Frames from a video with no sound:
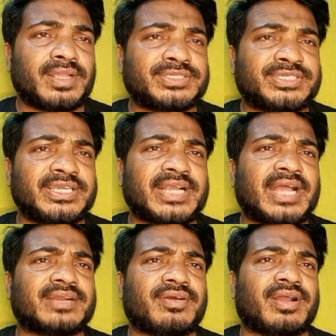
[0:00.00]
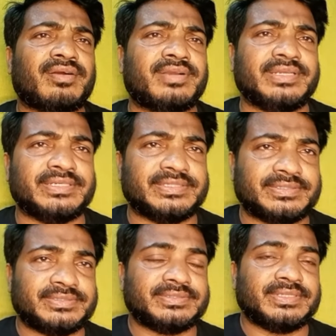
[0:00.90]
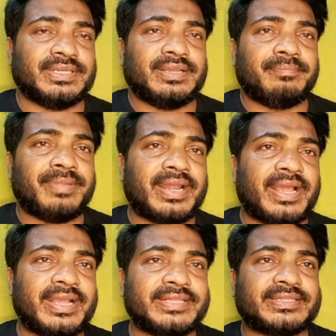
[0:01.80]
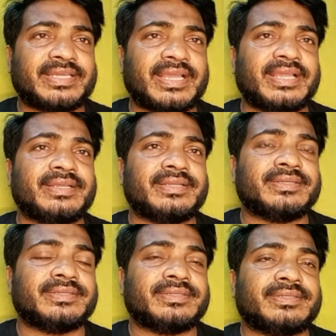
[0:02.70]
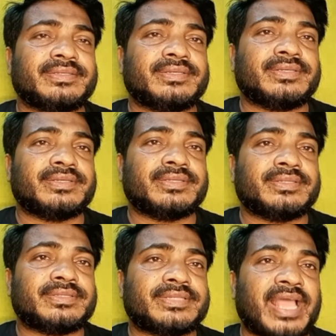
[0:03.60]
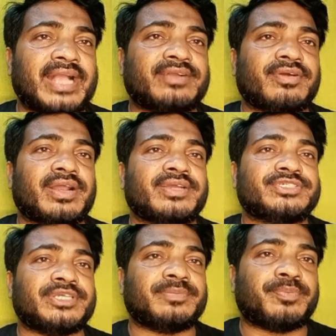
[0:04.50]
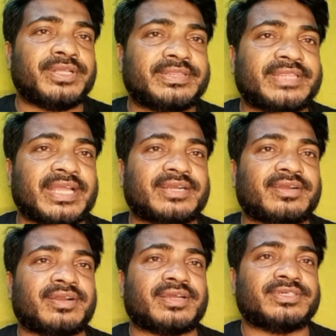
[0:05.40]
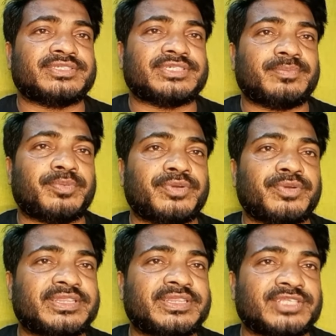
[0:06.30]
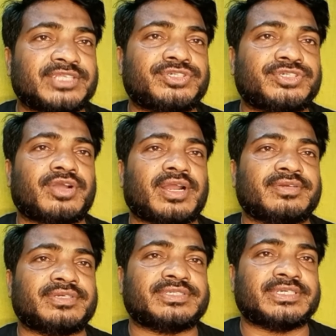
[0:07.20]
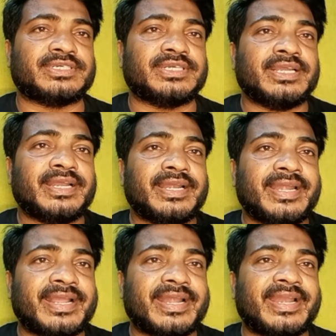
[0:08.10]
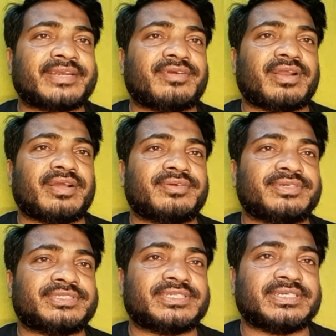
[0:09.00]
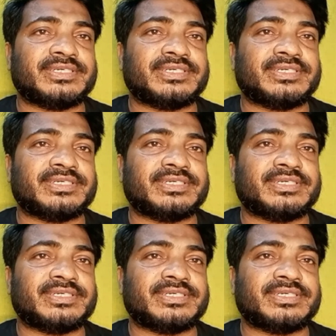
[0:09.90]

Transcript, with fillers: স্বীকার করা হয়নি বেলায়েতকে ত্যাগ করা হয়েছে পরিত্যাগ করা হয়েছে পরিত্যাজ্য করা হয়েছে নেগলেক্ট করা হয়েছে